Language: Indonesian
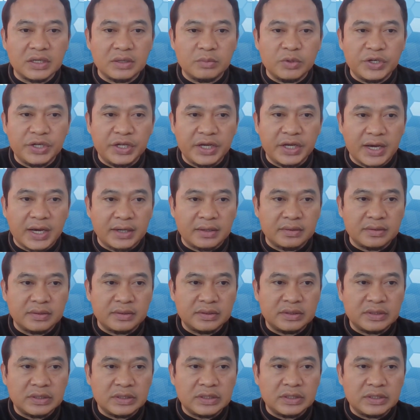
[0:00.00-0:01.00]
Kemudian
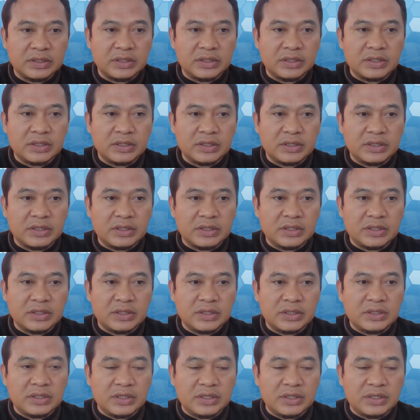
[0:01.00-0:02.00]

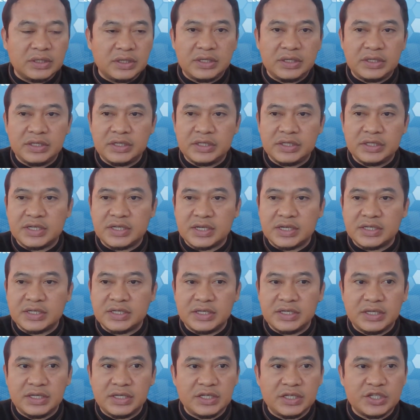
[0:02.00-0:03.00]
di
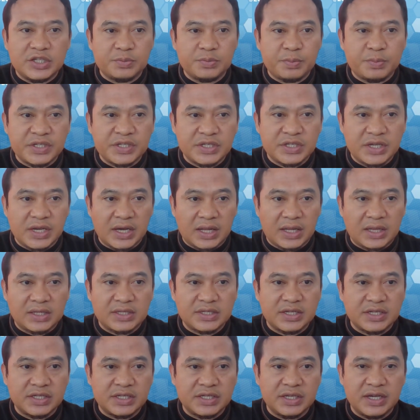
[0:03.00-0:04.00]
sesi spesial,
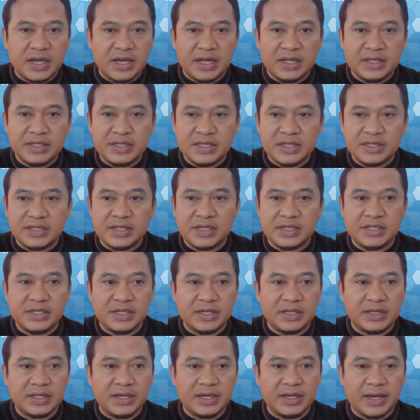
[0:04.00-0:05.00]
sesi ganjil,
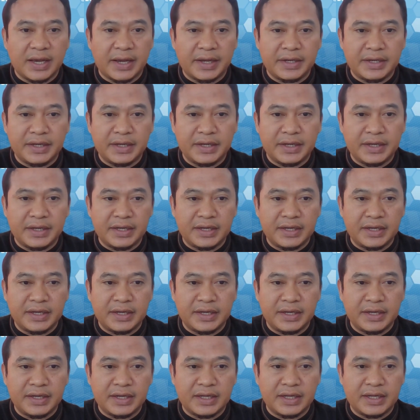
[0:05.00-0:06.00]
sesi ketiga ini
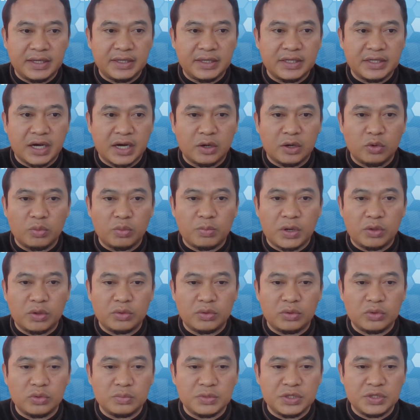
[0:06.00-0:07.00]
nanti jangan lupa
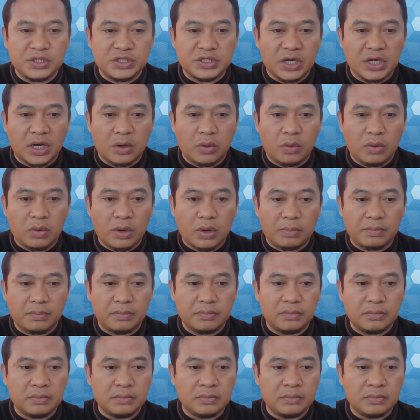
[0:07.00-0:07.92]
untuk menjawab